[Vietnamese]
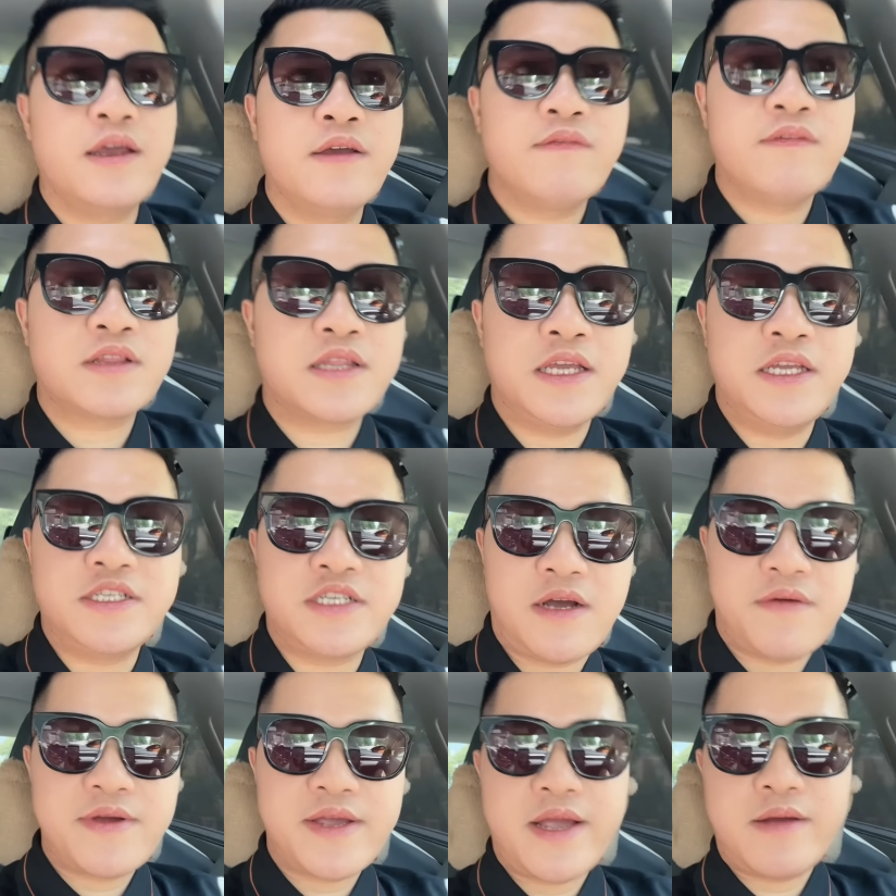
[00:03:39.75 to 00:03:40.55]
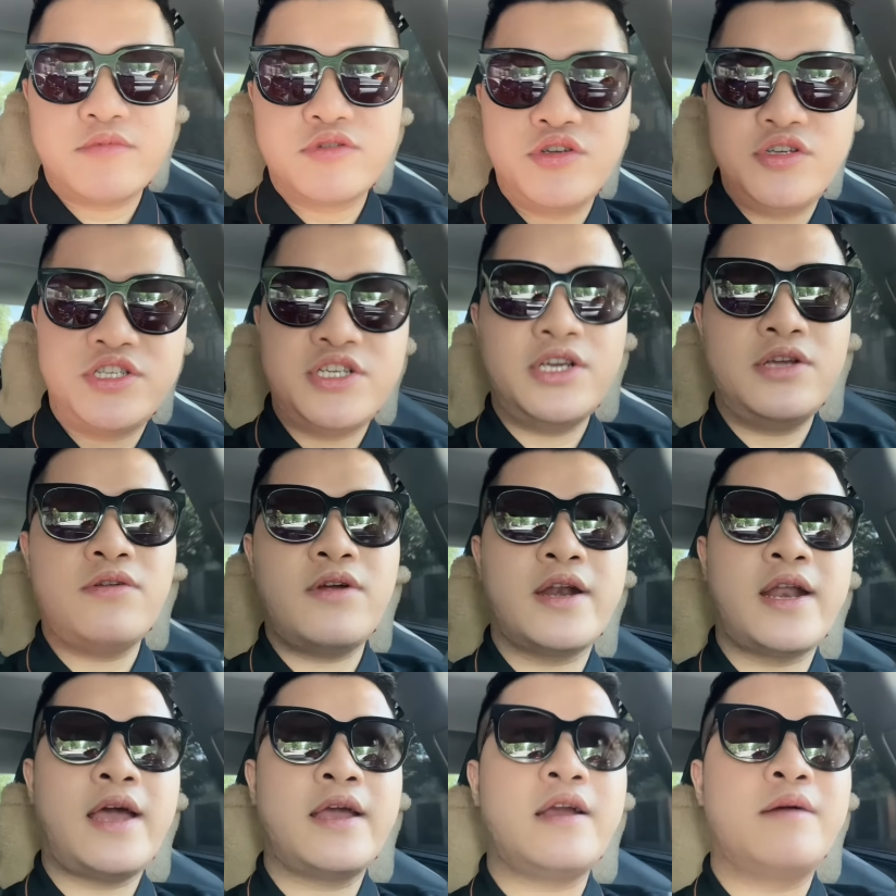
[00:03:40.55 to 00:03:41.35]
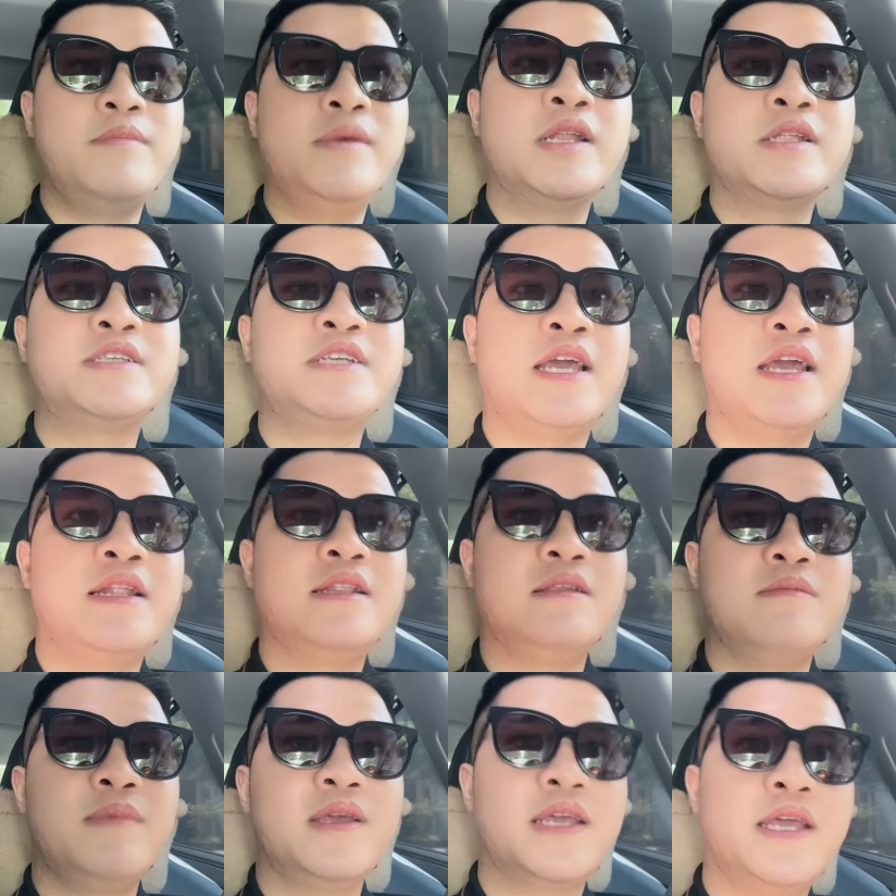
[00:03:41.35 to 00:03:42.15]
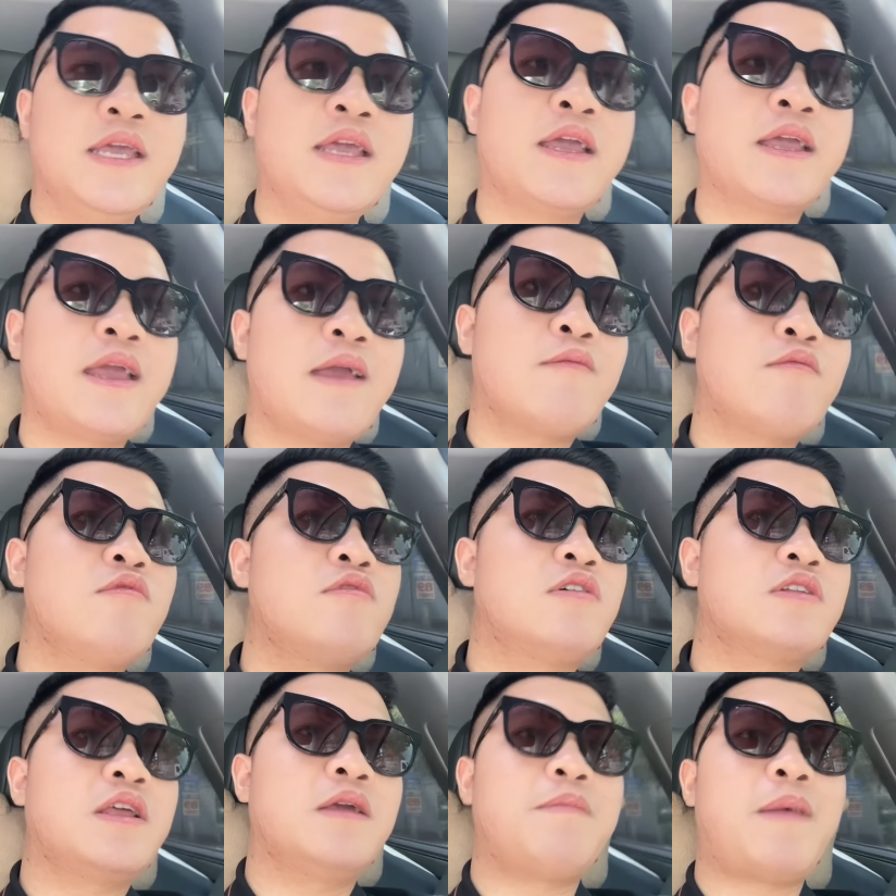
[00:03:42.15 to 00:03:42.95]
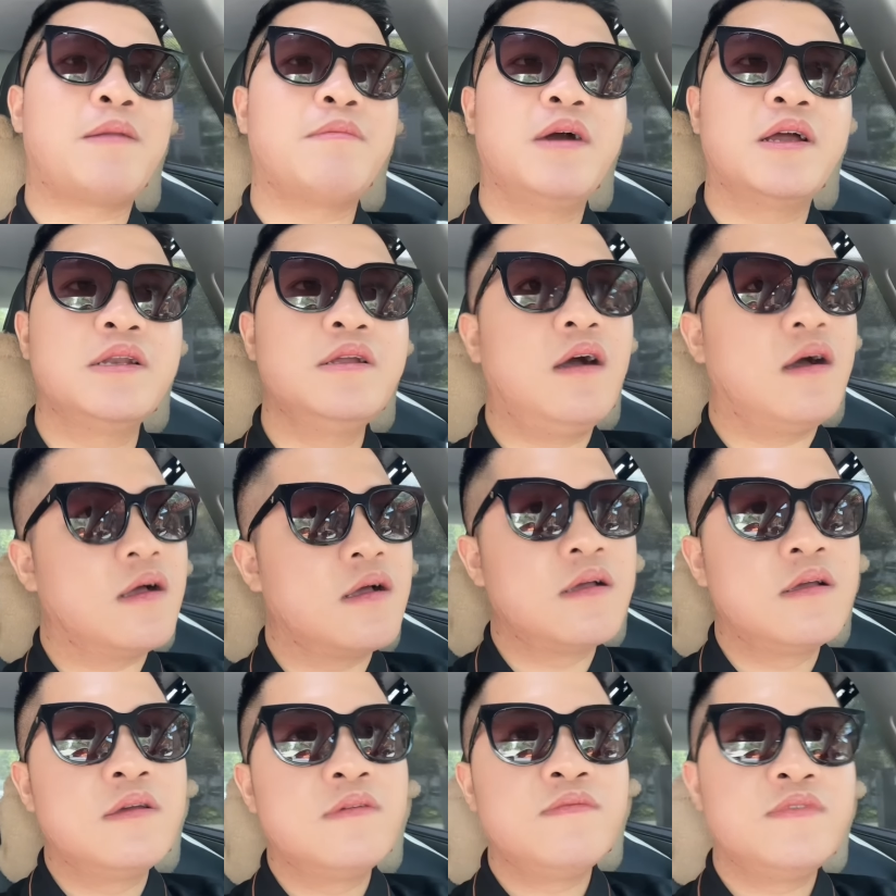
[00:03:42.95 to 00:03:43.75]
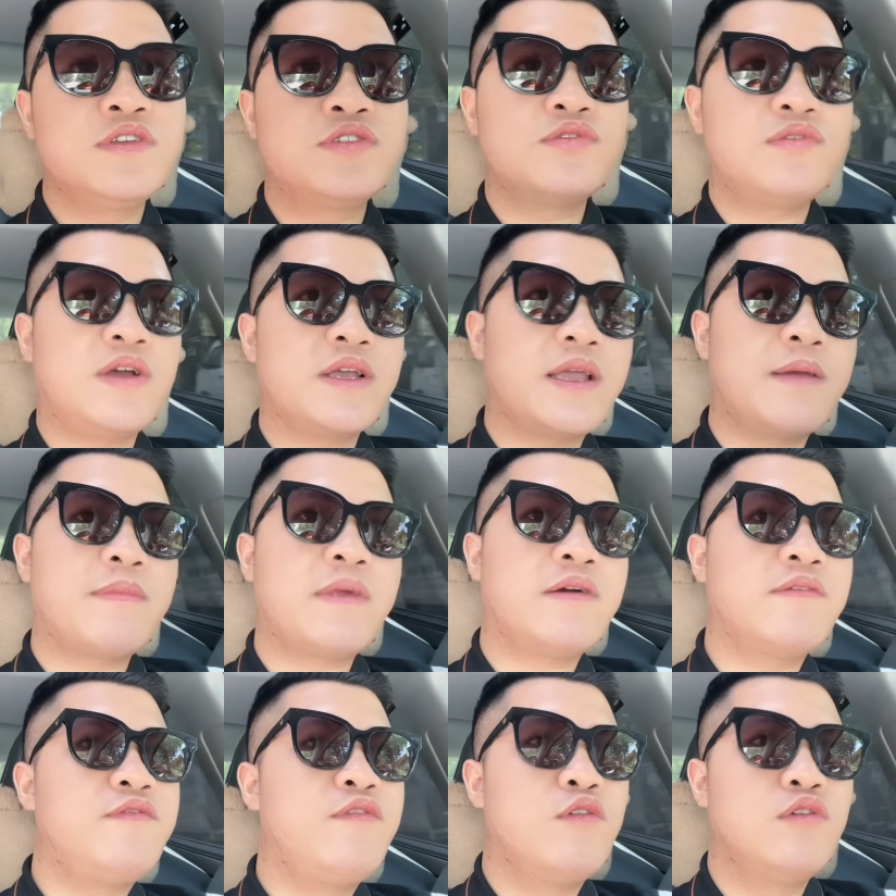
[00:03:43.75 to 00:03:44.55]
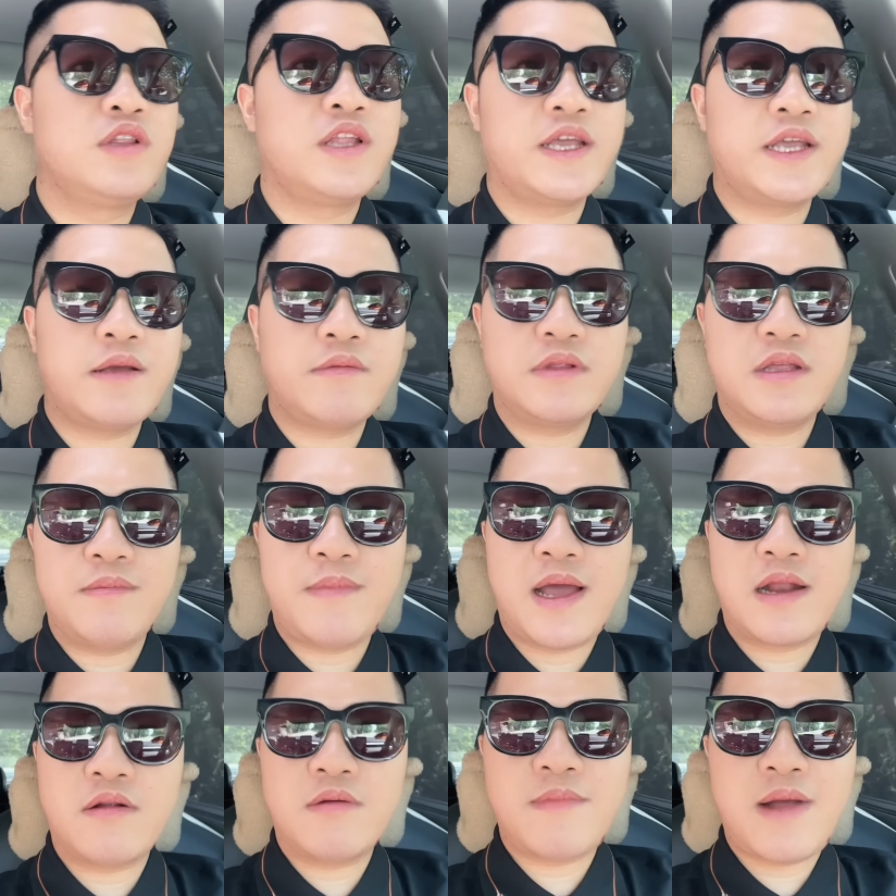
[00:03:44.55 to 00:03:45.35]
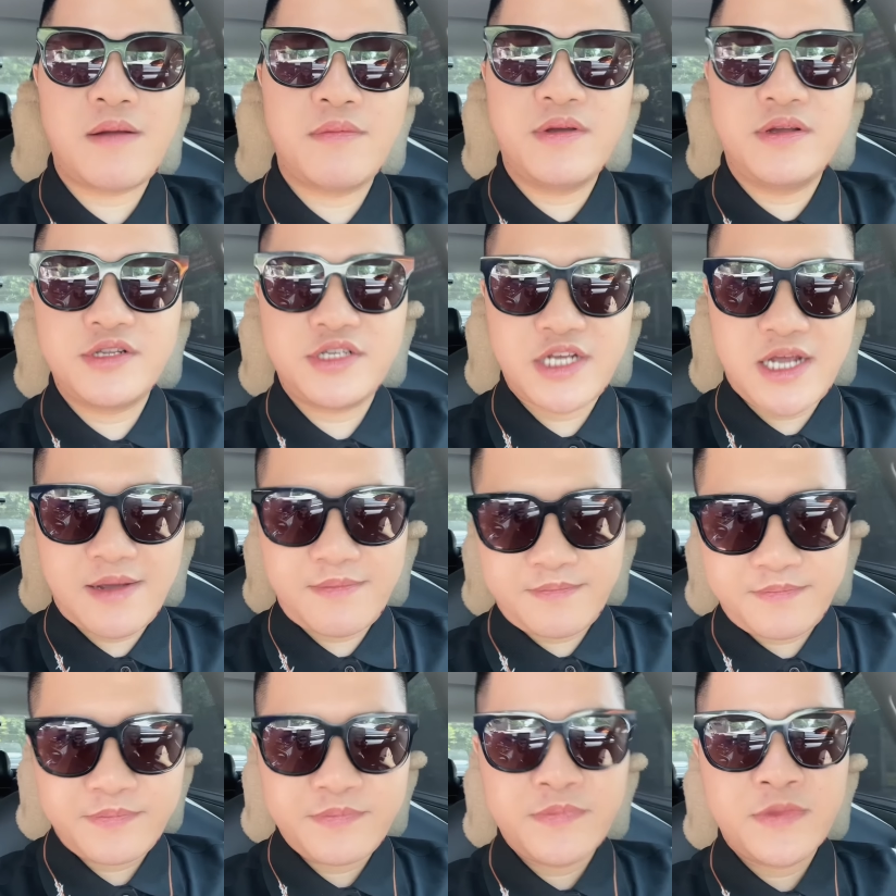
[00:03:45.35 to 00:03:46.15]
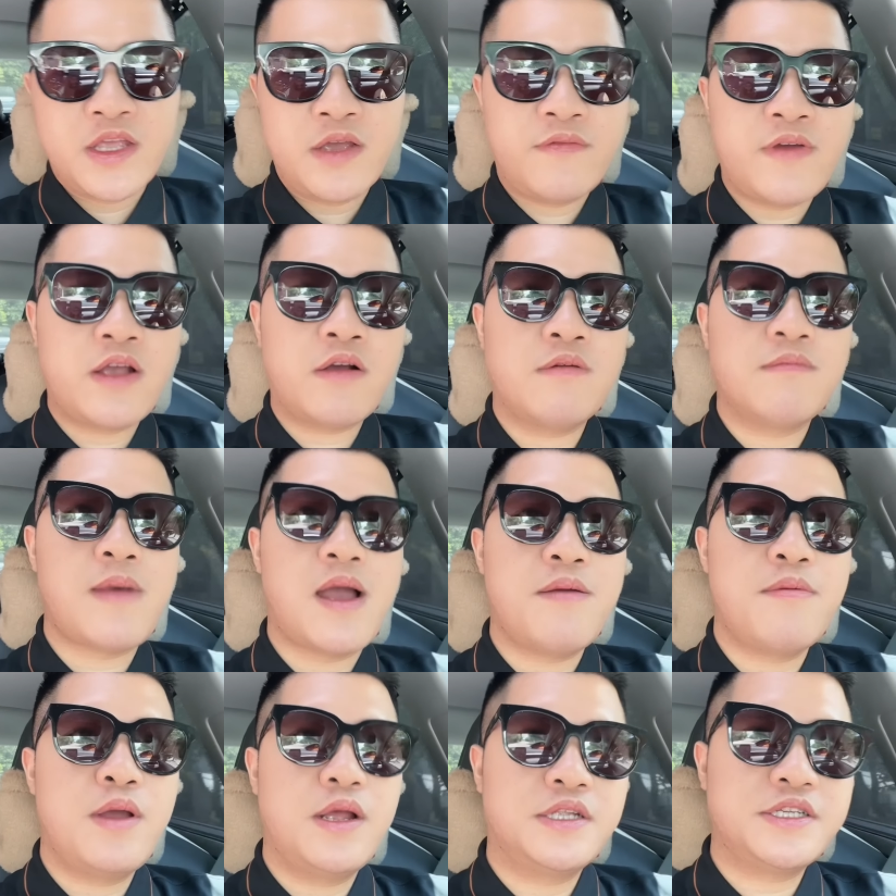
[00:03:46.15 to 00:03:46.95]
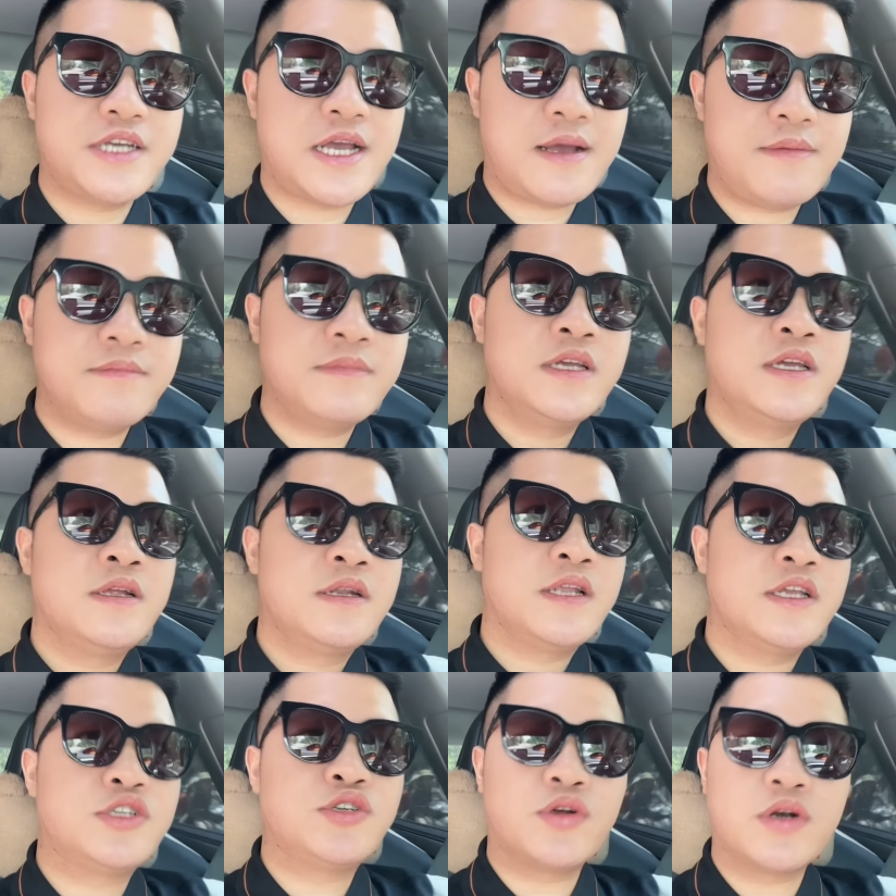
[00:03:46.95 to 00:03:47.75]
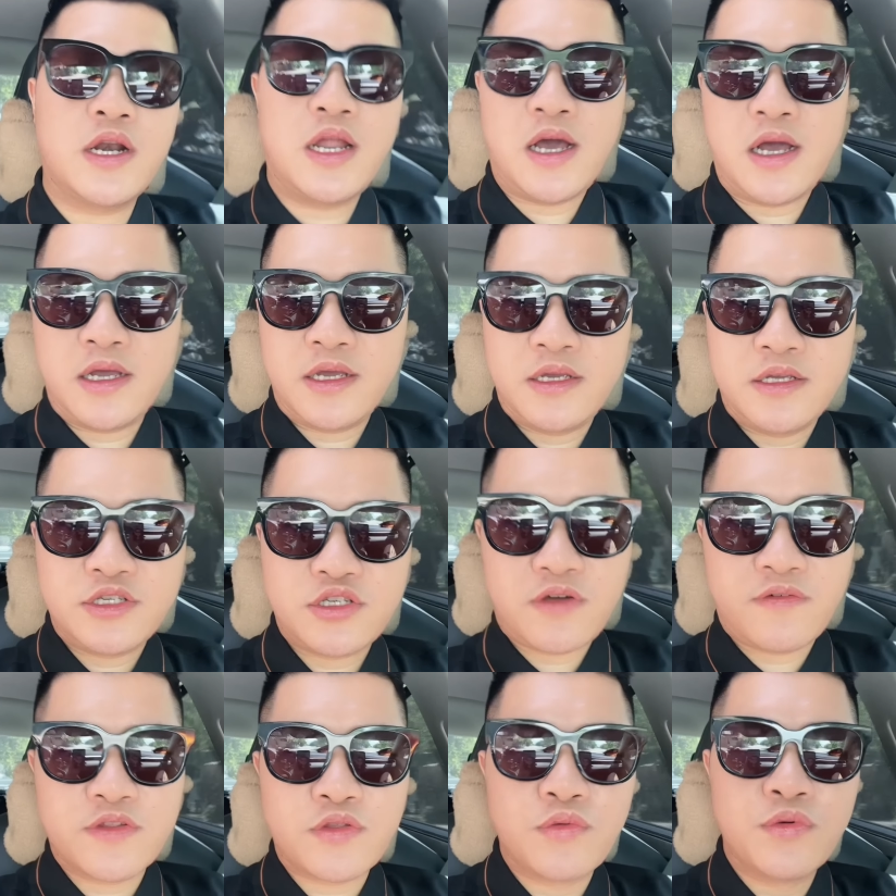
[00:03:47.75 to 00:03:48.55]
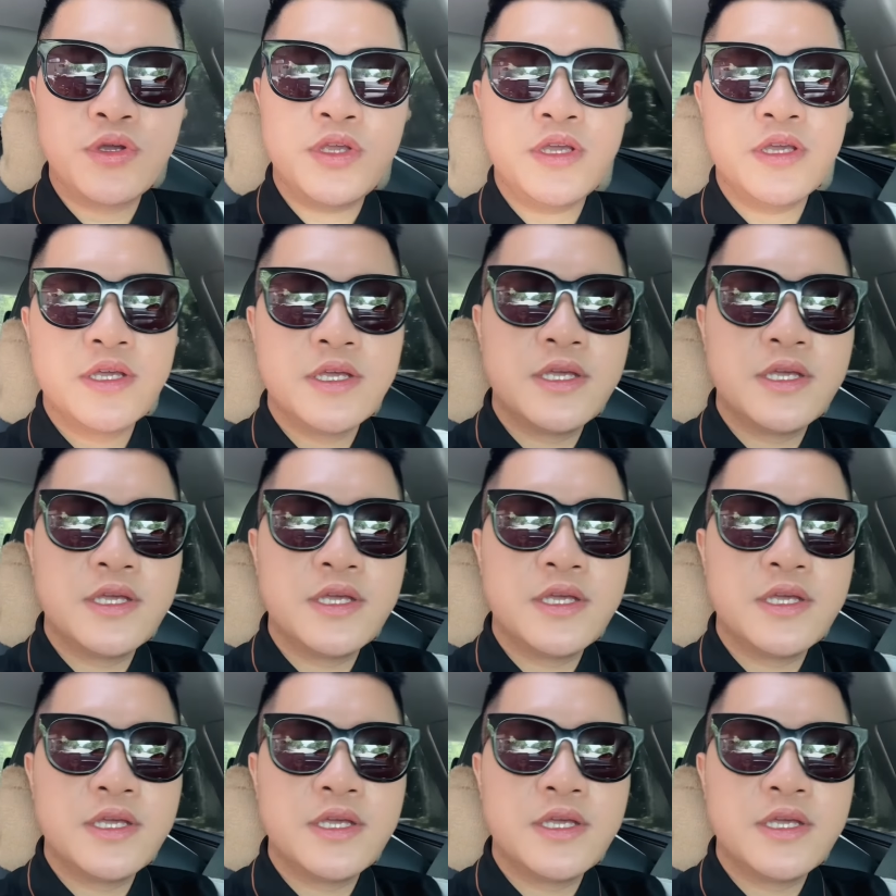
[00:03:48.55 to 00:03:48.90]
Và tỷ trọng anh em duy trì đoạn này ở biên trên thì mình nghĩ anh em cũng có thể bán bớt được. Ví dụ anh em đang full thì anh em có thể bán khoảng 30%, về khoảng 70% để chốt lời cho vào túi.